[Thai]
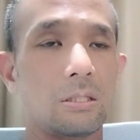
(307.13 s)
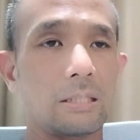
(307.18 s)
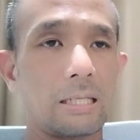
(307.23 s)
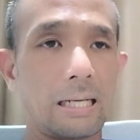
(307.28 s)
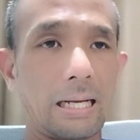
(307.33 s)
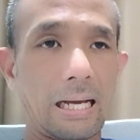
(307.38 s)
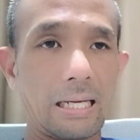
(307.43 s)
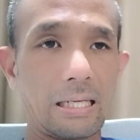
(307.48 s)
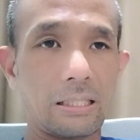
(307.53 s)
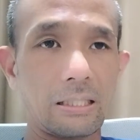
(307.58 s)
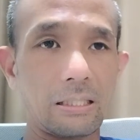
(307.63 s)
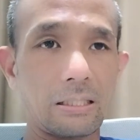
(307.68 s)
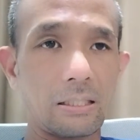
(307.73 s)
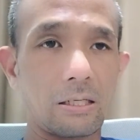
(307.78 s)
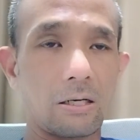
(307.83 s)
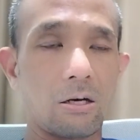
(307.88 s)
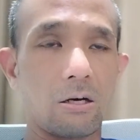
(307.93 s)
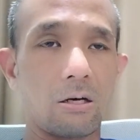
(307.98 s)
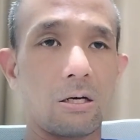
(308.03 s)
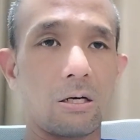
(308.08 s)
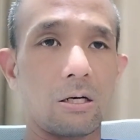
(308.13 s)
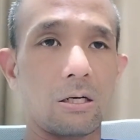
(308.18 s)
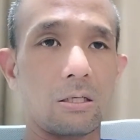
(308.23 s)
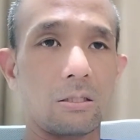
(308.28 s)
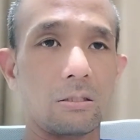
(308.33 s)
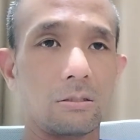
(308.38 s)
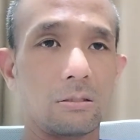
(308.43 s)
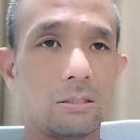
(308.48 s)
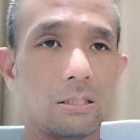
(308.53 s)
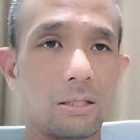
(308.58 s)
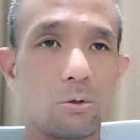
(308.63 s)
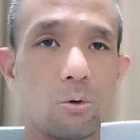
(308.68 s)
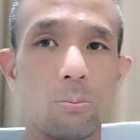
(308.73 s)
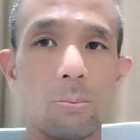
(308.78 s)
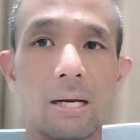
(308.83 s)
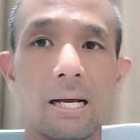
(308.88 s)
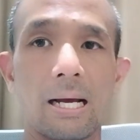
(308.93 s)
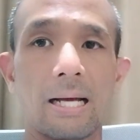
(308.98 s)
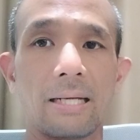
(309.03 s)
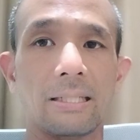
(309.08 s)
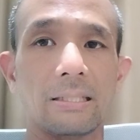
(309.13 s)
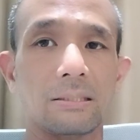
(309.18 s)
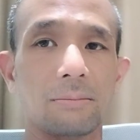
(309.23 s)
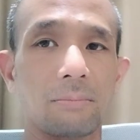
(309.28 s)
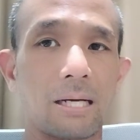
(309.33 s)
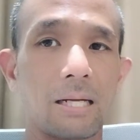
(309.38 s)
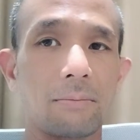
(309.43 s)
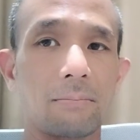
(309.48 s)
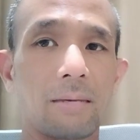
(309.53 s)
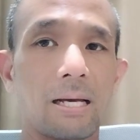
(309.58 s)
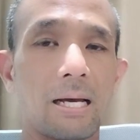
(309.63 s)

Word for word: ยังไงก็เรื่องคุมอาหารเนี่ยสำคัญ